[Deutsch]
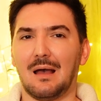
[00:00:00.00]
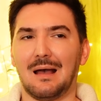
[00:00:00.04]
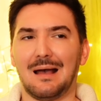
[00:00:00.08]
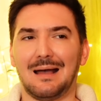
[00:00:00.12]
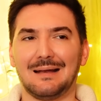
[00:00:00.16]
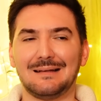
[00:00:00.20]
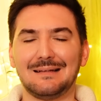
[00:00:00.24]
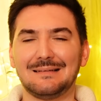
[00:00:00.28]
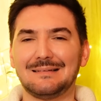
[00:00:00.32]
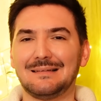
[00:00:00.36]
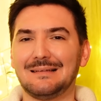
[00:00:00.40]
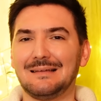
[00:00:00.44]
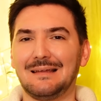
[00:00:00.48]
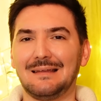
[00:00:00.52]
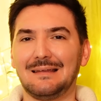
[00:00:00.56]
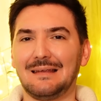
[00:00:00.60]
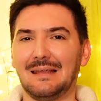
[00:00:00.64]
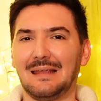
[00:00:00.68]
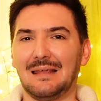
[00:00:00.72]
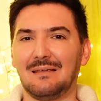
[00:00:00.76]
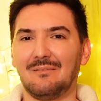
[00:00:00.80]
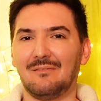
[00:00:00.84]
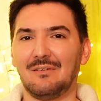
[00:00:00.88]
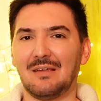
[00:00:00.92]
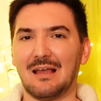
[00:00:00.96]
Hatte sie nicht
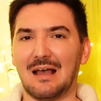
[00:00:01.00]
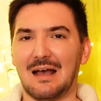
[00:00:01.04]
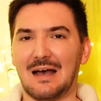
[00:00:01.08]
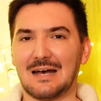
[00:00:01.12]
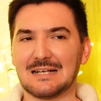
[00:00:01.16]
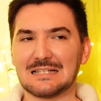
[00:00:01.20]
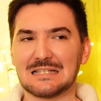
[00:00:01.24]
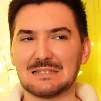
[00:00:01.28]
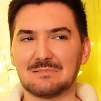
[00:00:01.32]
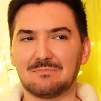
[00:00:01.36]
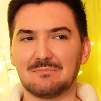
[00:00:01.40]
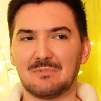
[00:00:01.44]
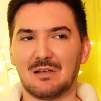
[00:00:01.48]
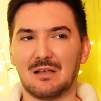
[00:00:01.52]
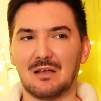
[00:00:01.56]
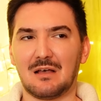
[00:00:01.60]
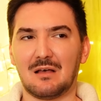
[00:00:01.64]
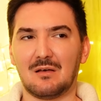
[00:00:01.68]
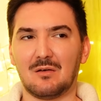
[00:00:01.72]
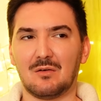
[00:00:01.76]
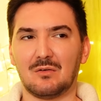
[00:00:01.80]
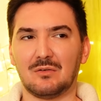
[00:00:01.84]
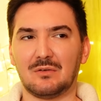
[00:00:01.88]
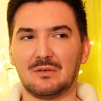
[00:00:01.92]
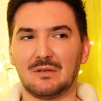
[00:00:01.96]
irgendwie
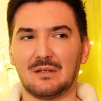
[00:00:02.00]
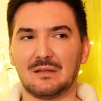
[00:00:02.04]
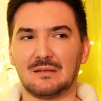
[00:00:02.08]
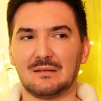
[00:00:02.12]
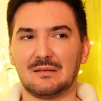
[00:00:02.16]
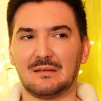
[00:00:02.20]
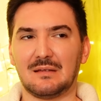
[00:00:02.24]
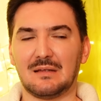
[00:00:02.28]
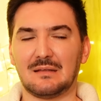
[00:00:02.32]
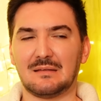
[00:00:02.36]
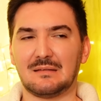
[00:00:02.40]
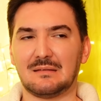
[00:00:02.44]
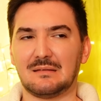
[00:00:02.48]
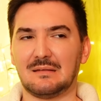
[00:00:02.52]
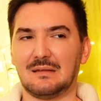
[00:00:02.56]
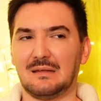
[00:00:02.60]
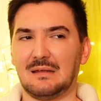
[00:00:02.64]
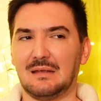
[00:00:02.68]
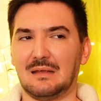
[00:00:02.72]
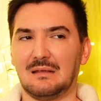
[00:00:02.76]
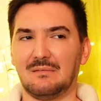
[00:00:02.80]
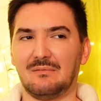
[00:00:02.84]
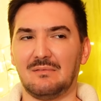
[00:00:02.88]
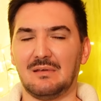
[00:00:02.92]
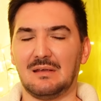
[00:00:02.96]
Asthma und das jetzt
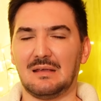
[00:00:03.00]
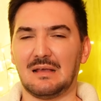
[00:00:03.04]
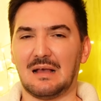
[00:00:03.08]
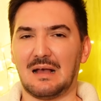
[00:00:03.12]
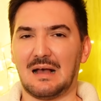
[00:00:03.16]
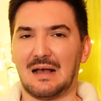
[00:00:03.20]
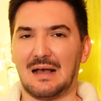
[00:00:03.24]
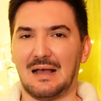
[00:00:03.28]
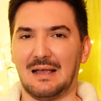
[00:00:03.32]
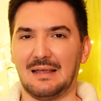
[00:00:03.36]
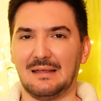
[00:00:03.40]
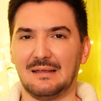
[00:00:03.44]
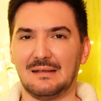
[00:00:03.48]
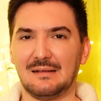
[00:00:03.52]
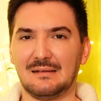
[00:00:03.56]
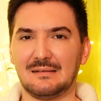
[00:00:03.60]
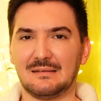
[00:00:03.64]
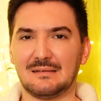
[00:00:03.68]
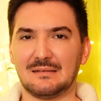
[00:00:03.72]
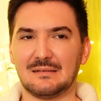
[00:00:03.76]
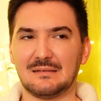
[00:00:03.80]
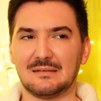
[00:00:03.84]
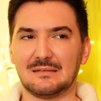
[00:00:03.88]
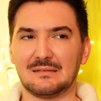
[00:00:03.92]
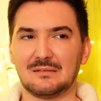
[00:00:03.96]
irgendwie geheilt
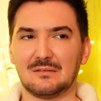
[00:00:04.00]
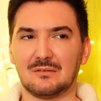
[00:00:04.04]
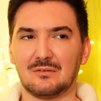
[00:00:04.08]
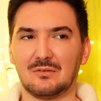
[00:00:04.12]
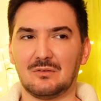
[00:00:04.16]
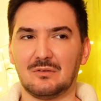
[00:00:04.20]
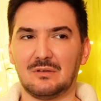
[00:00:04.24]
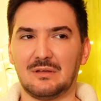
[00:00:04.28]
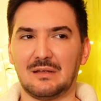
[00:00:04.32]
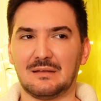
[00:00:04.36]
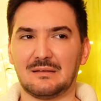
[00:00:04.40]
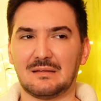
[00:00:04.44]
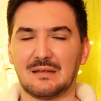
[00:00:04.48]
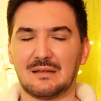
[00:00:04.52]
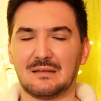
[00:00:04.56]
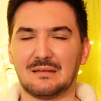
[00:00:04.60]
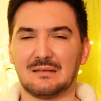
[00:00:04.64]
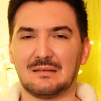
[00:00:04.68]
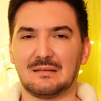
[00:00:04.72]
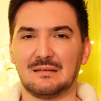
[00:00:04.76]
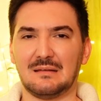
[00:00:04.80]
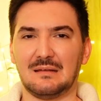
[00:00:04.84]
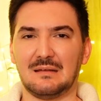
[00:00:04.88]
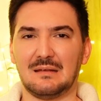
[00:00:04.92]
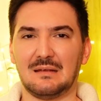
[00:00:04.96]
ist und jetzt hat
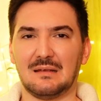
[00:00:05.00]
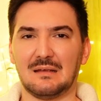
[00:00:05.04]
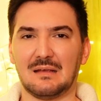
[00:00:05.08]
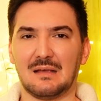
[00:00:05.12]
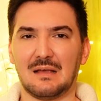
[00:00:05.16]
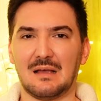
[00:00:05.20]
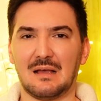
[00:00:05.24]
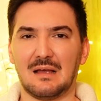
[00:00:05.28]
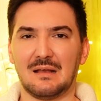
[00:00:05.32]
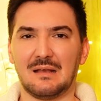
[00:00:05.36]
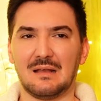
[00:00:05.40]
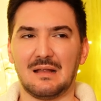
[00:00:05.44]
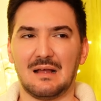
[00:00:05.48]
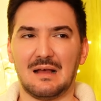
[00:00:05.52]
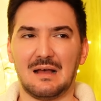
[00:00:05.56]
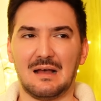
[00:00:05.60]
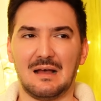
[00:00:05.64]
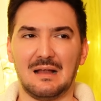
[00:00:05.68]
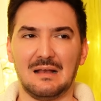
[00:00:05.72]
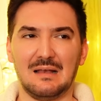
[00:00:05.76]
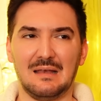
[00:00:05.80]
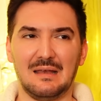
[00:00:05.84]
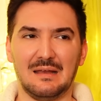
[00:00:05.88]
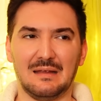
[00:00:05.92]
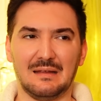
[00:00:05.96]
sie eine
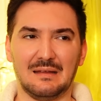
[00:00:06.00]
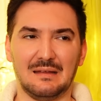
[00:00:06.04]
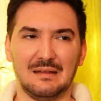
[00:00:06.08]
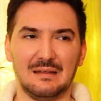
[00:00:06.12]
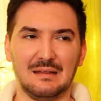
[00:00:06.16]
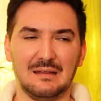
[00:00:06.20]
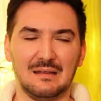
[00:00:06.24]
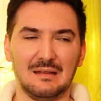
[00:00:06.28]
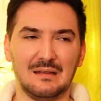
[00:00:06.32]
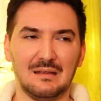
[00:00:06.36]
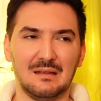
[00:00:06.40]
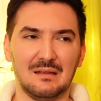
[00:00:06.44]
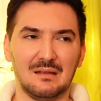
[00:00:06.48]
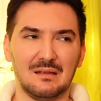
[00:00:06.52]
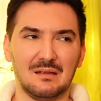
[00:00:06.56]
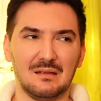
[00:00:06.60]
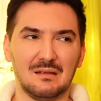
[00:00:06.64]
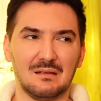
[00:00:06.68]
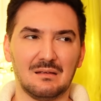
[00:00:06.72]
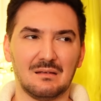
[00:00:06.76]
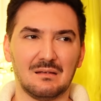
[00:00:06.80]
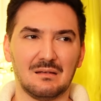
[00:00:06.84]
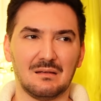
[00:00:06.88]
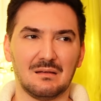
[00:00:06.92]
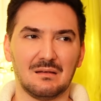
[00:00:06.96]
Allergie?